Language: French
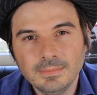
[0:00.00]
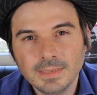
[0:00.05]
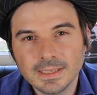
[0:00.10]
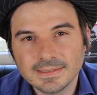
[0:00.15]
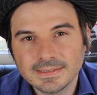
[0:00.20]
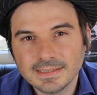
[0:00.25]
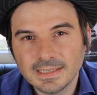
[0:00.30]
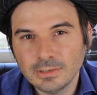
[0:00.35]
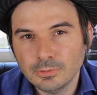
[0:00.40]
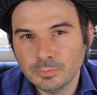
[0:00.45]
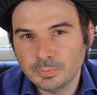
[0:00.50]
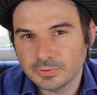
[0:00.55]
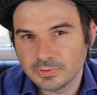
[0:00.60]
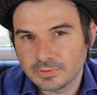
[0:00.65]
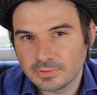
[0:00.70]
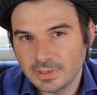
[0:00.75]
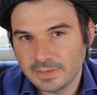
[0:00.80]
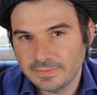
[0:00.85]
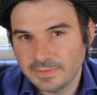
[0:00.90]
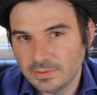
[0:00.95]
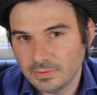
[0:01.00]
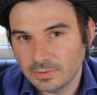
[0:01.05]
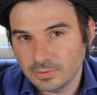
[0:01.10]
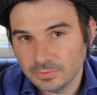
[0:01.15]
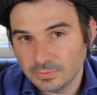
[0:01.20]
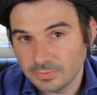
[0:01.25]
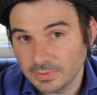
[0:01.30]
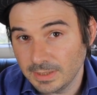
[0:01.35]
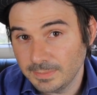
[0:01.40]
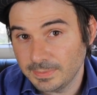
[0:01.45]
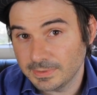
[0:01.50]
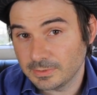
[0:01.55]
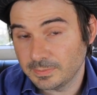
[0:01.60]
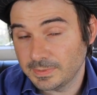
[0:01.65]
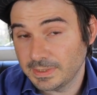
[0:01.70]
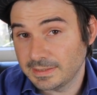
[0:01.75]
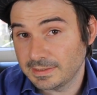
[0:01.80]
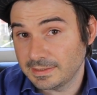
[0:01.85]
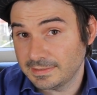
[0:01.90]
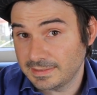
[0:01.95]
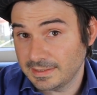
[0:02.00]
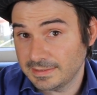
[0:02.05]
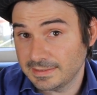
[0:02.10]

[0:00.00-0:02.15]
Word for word: merci à eux pour ce que la vie leur a donné, parce que peut-être que si